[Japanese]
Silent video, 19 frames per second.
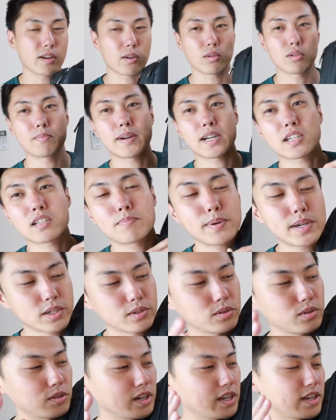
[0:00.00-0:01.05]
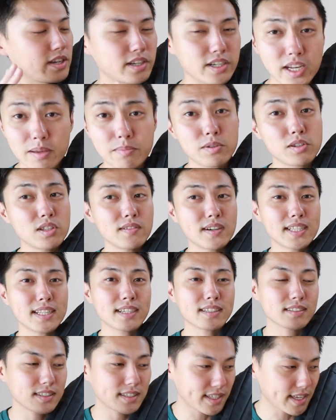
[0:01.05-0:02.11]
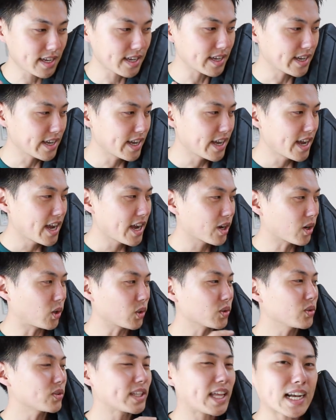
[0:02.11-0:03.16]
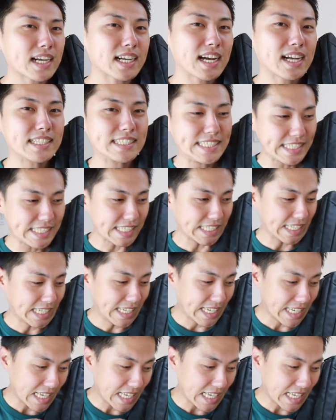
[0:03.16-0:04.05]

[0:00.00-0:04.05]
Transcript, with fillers: はこのバックパックのレビューではなくて、この中に